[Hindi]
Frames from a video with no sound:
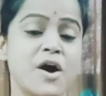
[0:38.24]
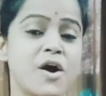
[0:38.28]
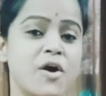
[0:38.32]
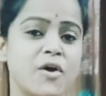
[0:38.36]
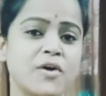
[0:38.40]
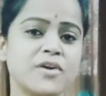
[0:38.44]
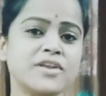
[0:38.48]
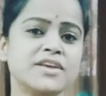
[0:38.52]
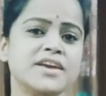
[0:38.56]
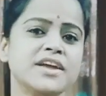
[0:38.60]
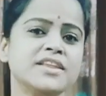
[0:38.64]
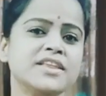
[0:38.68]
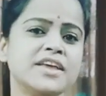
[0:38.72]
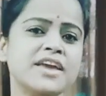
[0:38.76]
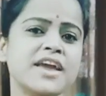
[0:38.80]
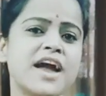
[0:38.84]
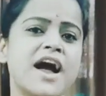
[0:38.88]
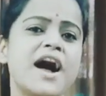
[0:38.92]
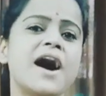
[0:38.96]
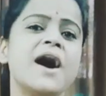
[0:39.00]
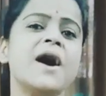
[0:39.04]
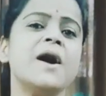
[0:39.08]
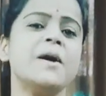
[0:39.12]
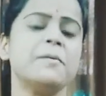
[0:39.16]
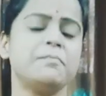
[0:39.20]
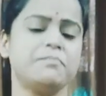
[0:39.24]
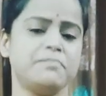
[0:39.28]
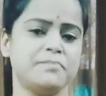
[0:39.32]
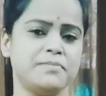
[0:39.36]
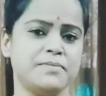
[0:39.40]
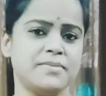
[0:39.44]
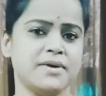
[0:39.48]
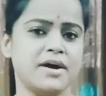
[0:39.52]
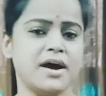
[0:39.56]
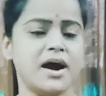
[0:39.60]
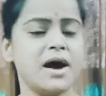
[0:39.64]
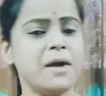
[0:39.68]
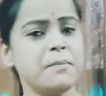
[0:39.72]
और यदि आप
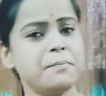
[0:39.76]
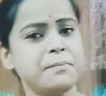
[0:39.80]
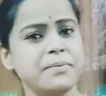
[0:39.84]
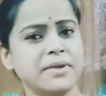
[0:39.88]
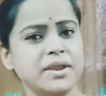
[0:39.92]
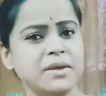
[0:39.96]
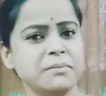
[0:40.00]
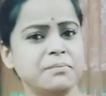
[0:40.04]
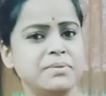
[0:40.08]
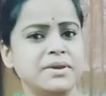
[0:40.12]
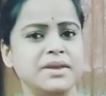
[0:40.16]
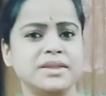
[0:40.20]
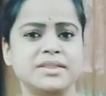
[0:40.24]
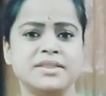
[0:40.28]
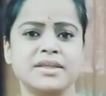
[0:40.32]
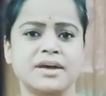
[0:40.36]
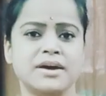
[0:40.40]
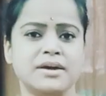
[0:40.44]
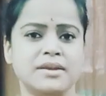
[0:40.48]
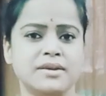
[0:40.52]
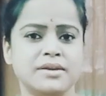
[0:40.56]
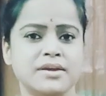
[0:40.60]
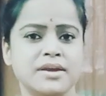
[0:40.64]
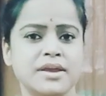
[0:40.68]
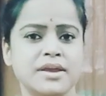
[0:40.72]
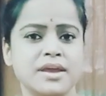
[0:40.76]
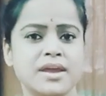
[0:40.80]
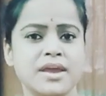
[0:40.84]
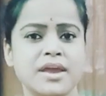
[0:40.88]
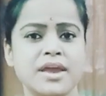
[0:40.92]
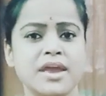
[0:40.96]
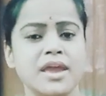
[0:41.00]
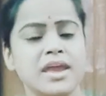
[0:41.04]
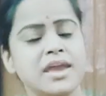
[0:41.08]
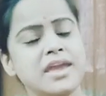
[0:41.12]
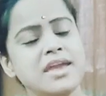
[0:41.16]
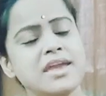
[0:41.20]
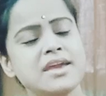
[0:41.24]
अपने भीतर
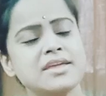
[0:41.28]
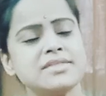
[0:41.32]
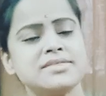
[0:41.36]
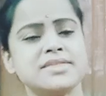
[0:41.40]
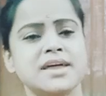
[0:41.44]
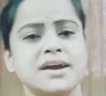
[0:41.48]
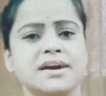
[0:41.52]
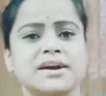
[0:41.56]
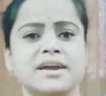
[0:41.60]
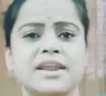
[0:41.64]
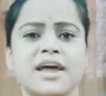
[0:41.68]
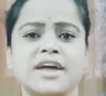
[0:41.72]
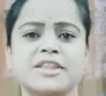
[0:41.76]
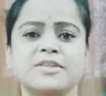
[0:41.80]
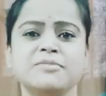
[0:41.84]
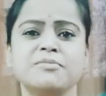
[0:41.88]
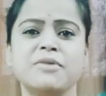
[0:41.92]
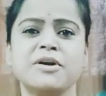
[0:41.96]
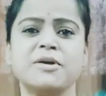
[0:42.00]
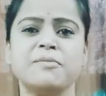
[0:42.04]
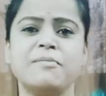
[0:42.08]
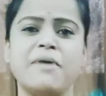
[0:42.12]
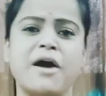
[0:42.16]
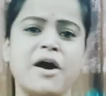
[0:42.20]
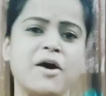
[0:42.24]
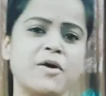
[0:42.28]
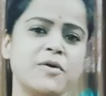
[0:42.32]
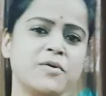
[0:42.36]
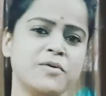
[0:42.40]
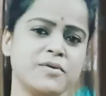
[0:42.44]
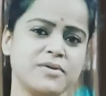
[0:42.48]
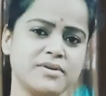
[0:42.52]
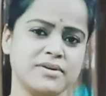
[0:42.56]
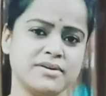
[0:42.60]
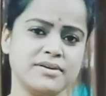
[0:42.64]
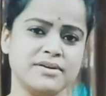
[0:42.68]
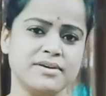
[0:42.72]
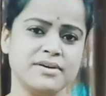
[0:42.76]
एक सकारात्मक भाव
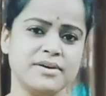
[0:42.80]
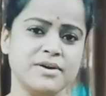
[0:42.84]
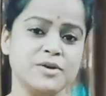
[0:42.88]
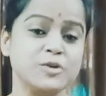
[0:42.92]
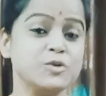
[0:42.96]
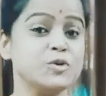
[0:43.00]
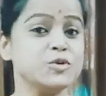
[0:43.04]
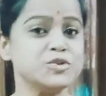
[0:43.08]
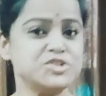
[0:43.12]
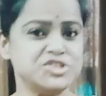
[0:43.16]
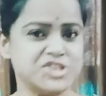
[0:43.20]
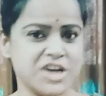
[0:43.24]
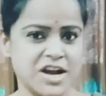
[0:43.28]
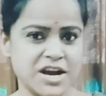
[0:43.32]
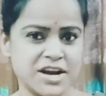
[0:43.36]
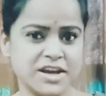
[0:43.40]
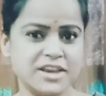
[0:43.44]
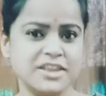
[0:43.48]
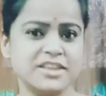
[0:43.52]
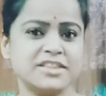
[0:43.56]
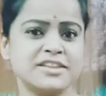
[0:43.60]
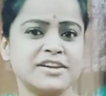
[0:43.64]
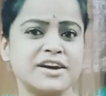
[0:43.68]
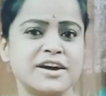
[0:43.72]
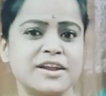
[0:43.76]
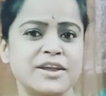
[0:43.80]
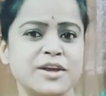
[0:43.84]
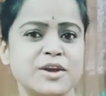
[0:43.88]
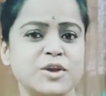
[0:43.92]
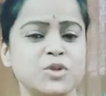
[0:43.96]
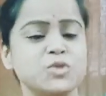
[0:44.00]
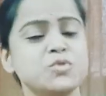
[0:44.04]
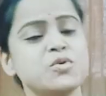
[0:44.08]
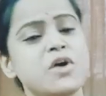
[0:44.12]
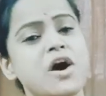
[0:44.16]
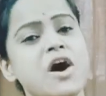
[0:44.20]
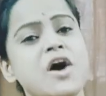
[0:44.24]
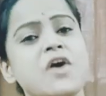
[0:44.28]
को जागृत करें
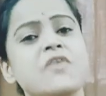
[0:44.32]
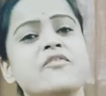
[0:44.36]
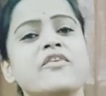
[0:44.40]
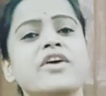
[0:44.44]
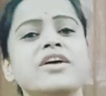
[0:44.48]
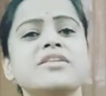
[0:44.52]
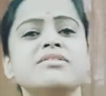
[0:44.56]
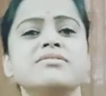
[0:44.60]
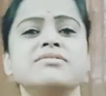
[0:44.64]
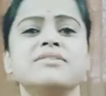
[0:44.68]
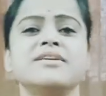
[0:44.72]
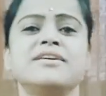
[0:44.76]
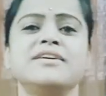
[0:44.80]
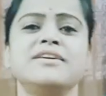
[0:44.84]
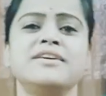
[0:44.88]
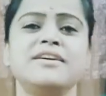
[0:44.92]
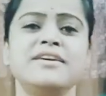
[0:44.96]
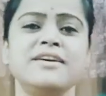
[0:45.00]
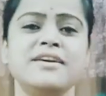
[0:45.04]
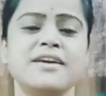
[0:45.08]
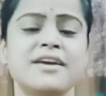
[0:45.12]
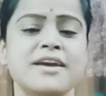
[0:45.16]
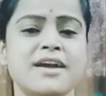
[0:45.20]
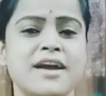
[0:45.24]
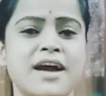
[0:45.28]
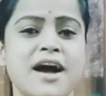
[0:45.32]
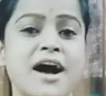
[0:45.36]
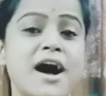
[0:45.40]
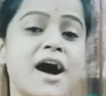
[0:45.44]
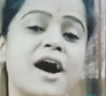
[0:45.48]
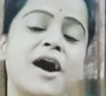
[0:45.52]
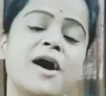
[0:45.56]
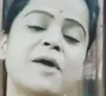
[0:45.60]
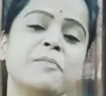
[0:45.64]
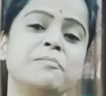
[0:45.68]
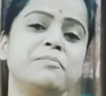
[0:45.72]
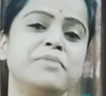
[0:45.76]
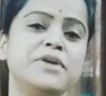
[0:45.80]
तो अवश्य ही
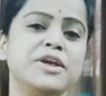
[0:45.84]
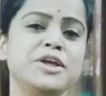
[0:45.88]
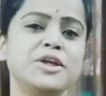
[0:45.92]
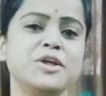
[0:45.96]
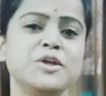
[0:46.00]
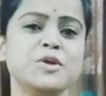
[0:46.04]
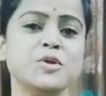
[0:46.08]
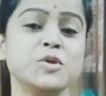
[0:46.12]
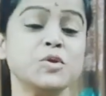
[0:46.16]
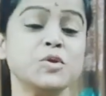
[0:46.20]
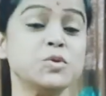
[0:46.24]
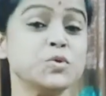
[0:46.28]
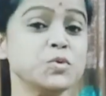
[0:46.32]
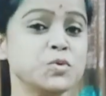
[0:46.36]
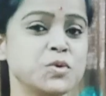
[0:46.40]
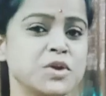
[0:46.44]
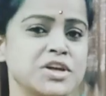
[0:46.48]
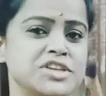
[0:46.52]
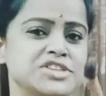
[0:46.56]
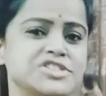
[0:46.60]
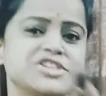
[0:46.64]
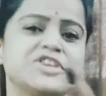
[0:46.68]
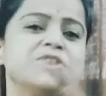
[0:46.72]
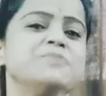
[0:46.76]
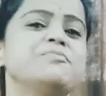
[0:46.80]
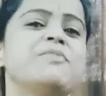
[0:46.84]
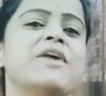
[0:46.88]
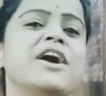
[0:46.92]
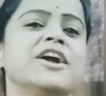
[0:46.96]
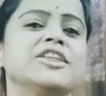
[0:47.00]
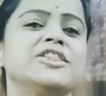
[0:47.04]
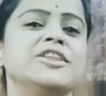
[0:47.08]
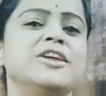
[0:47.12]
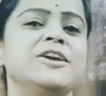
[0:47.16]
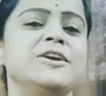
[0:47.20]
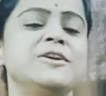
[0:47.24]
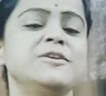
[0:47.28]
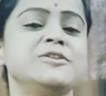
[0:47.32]
आप भी सूरज की
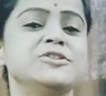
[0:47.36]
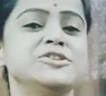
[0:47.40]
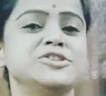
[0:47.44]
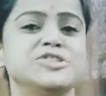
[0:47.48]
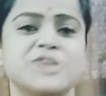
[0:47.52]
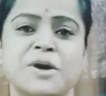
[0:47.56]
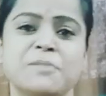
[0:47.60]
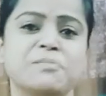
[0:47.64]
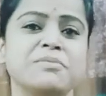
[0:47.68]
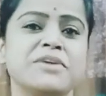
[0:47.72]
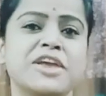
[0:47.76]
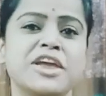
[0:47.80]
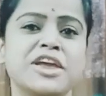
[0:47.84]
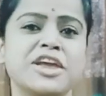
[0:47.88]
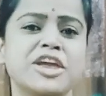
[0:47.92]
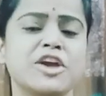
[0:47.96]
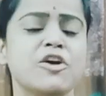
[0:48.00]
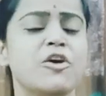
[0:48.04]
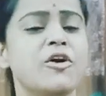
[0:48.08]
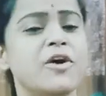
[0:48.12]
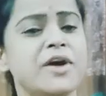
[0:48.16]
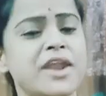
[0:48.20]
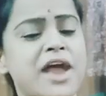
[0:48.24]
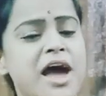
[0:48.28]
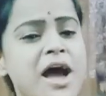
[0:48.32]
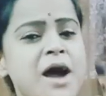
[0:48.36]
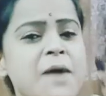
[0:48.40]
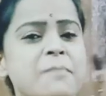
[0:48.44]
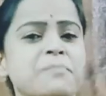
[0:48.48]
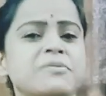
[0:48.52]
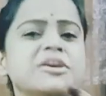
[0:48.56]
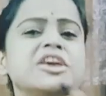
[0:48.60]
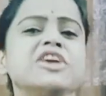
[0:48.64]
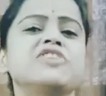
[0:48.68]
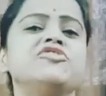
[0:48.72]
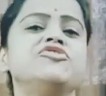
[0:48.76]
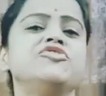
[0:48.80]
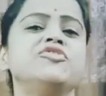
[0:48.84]
भांति चमकेंगे और
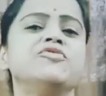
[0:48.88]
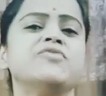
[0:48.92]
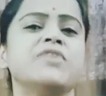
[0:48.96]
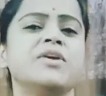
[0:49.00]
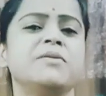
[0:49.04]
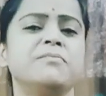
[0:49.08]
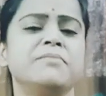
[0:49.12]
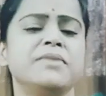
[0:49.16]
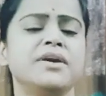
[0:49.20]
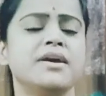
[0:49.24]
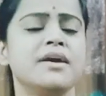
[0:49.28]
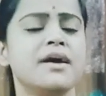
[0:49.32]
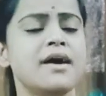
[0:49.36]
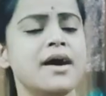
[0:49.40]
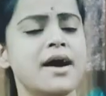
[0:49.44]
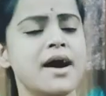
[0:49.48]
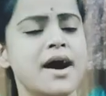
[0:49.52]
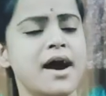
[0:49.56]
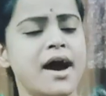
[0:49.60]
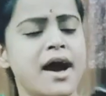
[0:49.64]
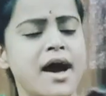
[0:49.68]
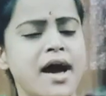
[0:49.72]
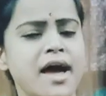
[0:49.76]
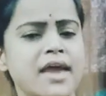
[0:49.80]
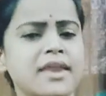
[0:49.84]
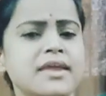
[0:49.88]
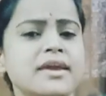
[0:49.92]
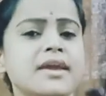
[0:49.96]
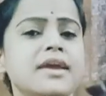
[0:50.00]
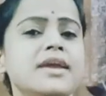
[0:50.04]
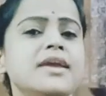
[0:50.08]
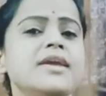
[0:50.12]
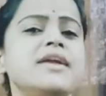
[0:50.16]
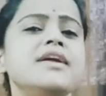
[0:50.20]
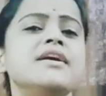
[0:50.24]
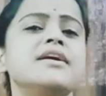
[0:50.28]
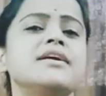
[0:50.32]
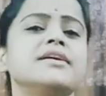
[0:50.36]
आपके जीवन में हर
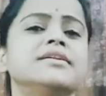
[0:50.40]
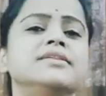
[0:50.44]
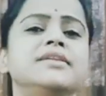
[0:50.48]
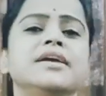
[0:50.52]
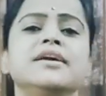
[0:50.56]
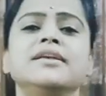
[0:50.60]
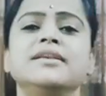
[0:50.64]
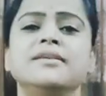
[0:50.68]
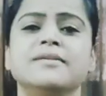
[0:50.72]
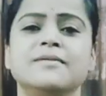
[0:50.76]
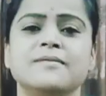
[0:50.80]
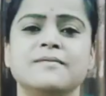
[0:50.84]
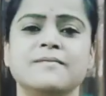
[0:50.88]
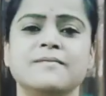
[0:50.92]
एक दिन